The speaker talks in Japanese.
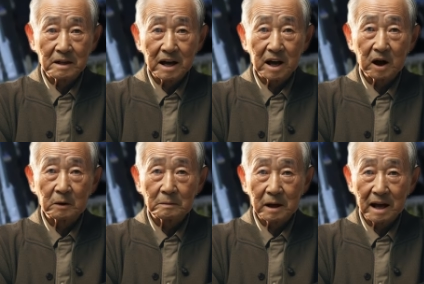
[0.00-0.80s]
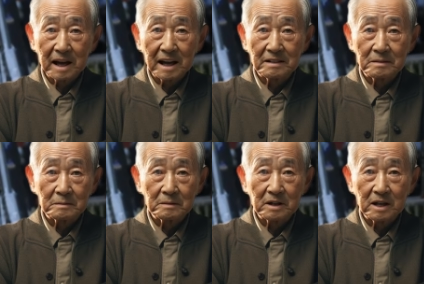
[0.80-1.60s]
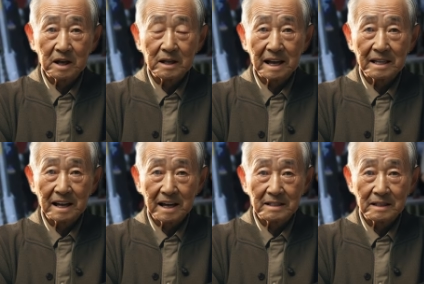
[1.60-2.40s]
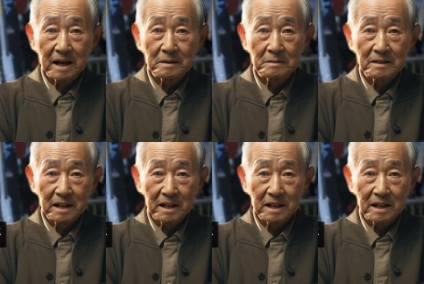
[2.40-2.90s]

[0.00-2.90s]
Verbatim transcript: 結婚前から、知人らに対して、